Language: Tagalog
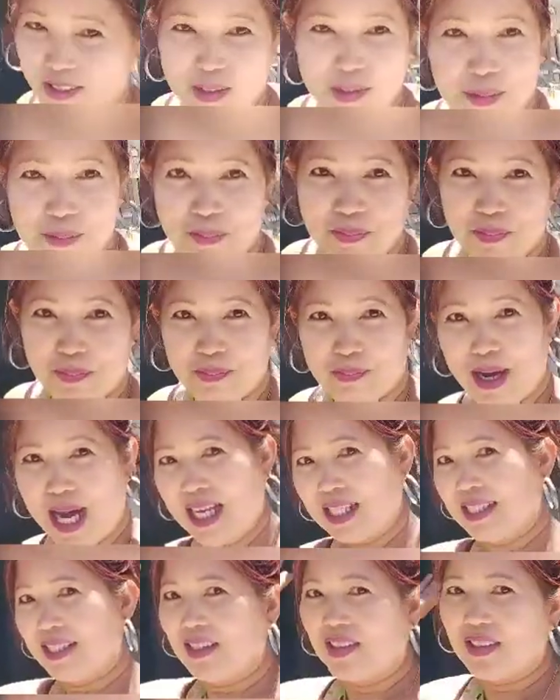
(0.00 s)
So,
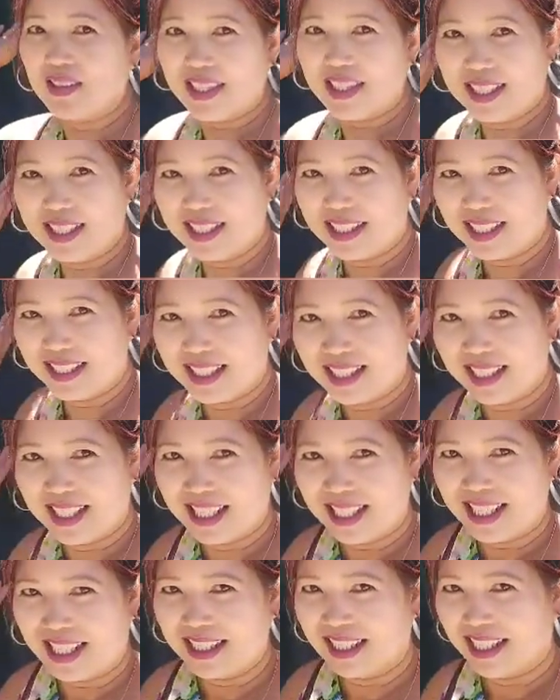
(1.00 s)
pasok at titignan